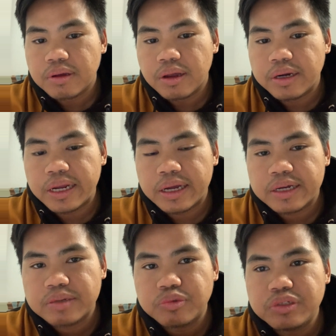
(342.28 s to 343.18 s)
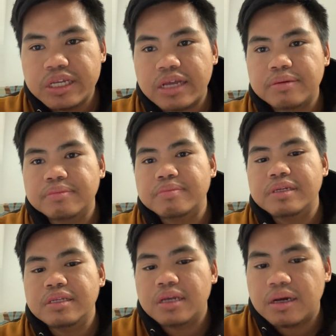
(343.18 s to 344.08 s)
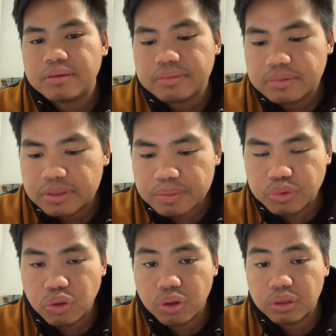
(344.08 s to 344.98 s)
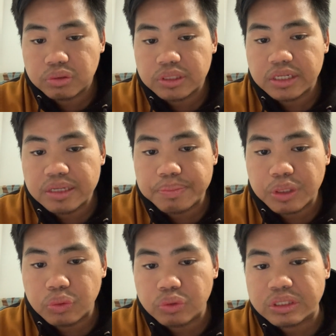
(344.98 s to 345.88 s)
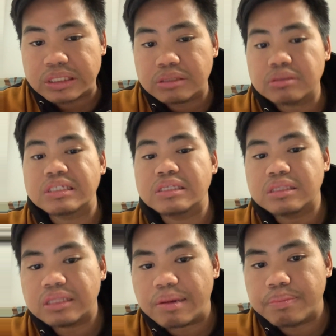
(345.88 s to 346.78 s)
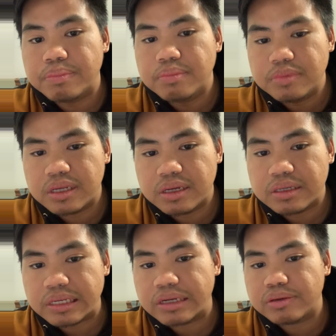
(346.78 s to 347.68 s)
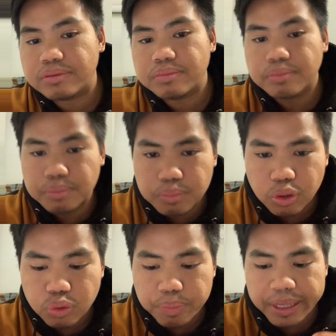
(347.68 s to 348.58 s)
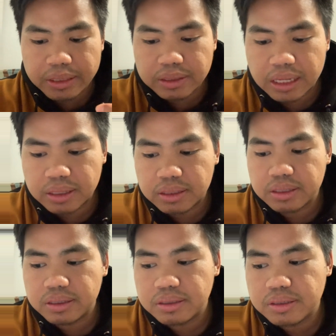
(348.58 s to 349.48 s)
nah kemudian beliau Ibnu Khaldun ini menulis kitabnya yang monumental ya